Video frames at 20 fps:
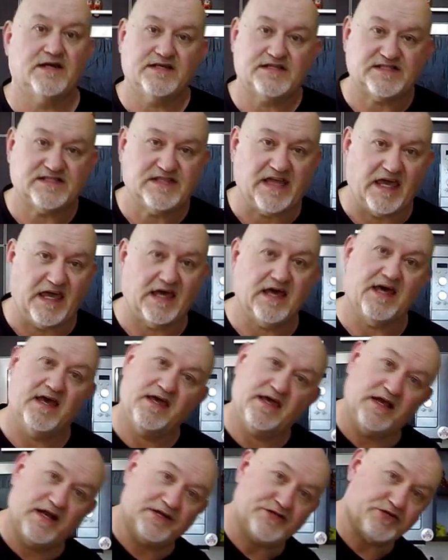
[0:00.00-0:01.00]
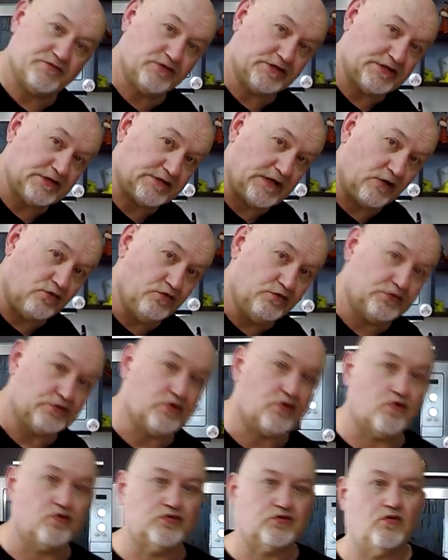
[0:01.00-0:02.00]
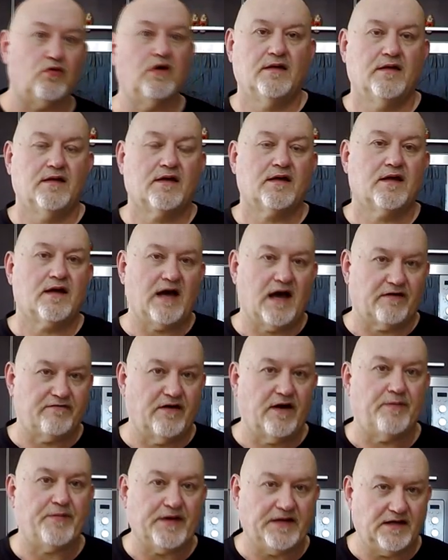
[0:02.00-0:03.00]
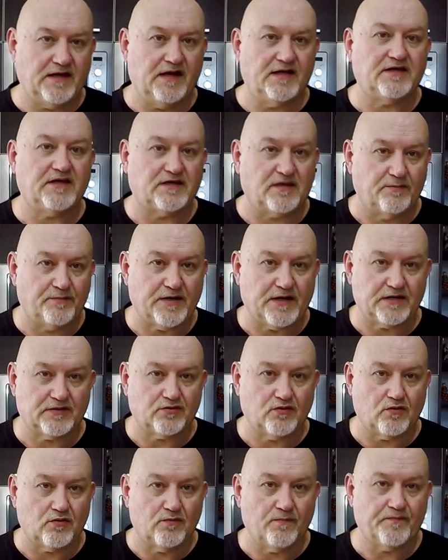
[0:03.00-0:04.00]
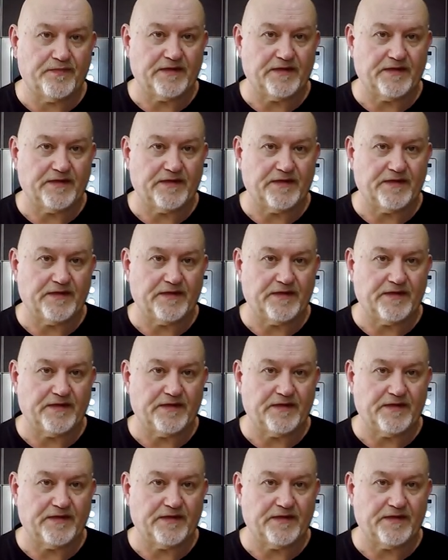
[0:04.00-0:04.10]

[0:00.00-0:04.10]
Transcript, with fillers: стейк или же вот такую грудку. Как вы определите температуру?